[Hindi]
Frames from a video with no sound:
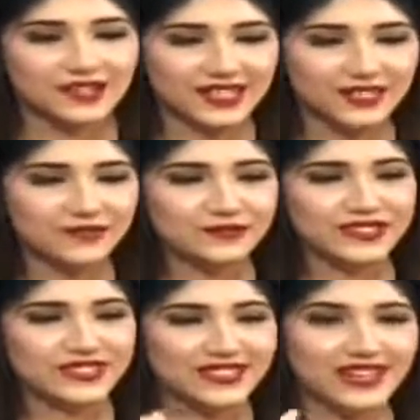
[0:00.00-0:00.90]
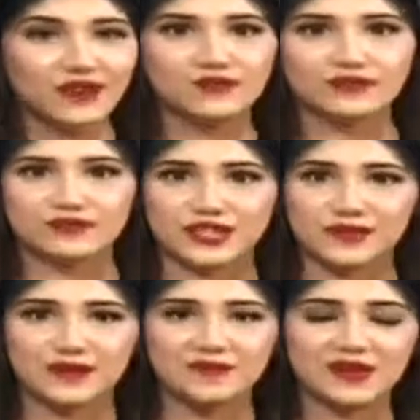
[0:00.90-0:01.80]
लड़कियाँ सोचती हैं कि क्या वो
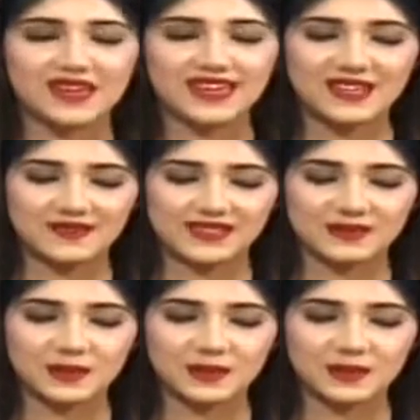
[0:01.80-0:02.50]
सोचेंगे हमारे बारे एनी वेज